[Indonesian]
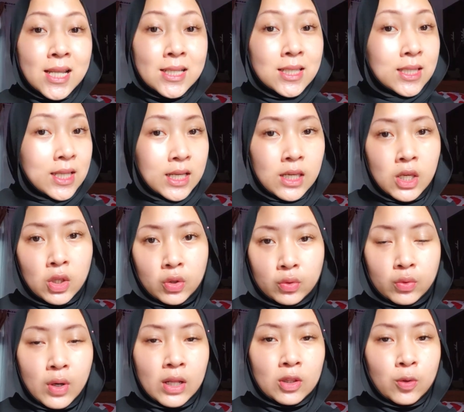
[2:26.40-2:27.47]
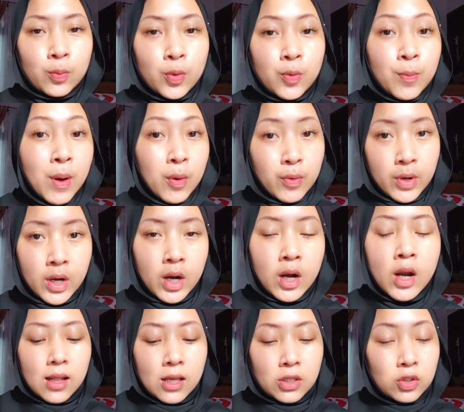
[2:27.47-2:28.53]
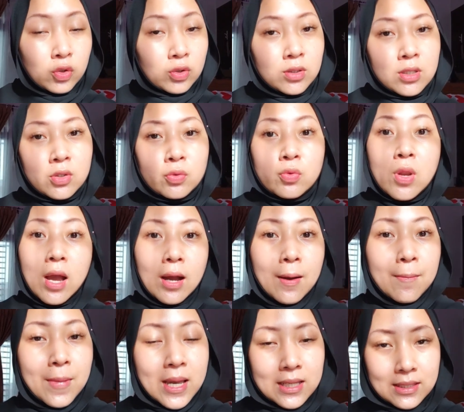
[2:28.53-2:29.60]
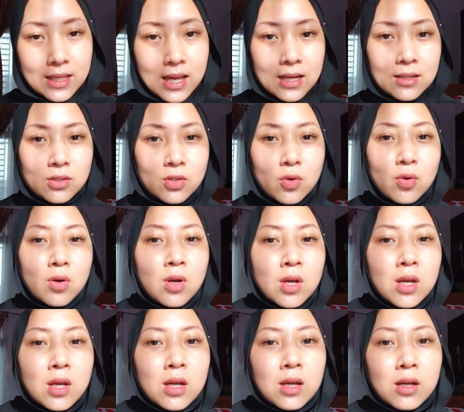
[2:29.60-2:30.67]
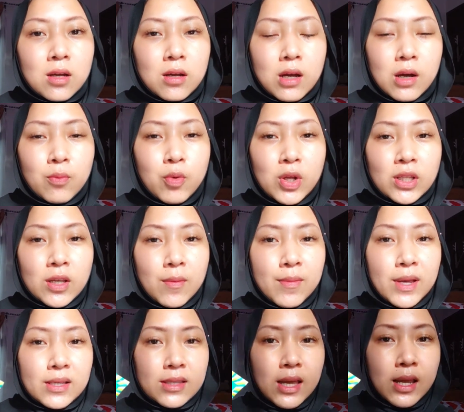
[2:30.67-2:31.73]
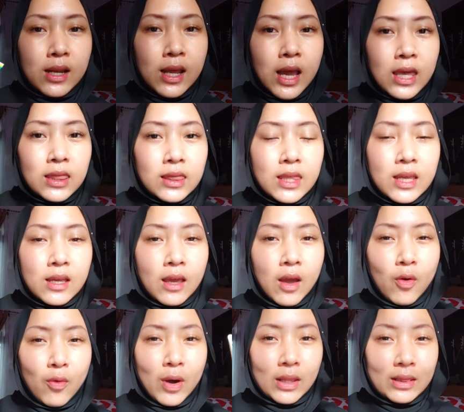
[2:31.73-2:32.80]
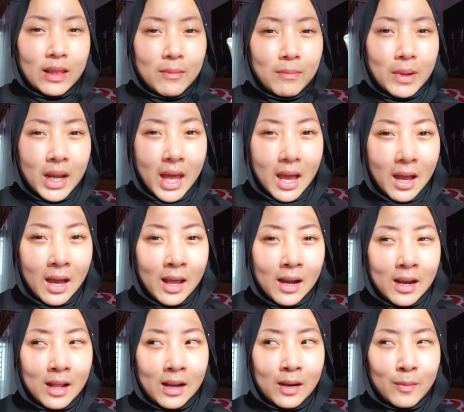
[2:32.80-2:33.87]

sunstick gitu ataupun powder. Lanjut sesudah kemasan. So uh, buat kemasan I think kayak white tape menang karena